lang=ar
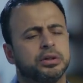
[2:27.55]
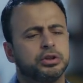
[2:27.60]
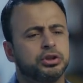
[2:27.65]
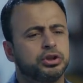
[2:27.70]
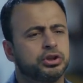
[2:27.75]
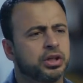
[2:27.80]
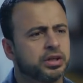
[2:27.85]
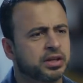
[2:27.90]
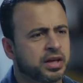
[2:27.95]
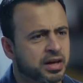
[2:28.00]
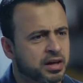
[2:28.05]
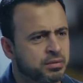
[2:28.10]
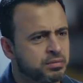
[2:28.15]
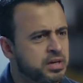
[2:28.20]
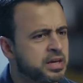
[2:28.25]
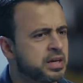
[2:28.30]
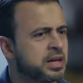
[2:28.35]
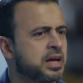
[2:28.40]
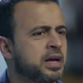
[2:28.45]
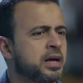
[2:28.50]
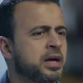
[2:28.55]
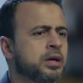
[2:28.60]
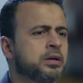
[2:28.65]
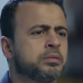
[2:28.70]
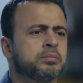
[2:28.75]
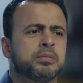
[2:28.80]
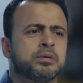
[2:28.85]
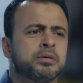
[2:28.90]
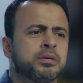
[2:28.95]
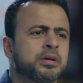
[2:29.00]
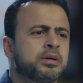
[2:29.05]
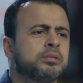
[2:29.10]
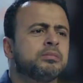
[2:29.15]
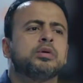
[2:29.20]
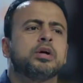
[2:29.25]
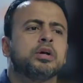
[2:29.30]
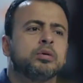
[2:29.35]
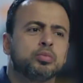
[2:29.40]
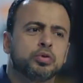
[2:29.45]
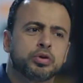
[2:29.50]
شركه جميله
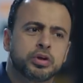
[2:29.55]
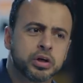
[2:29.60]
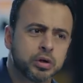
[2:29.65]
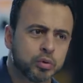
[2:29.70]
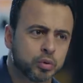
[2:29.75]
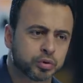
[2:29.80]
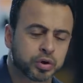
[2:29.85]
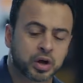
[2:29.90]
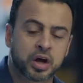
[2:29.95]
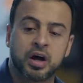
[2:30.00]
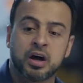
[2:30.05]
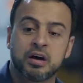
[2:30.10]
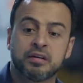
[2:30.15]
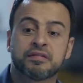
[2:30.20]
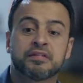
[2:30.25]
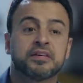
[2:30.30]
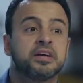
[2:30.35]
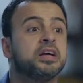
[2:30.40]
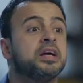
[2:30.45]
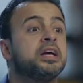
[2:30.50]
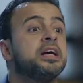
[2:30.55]
المديرين لطاف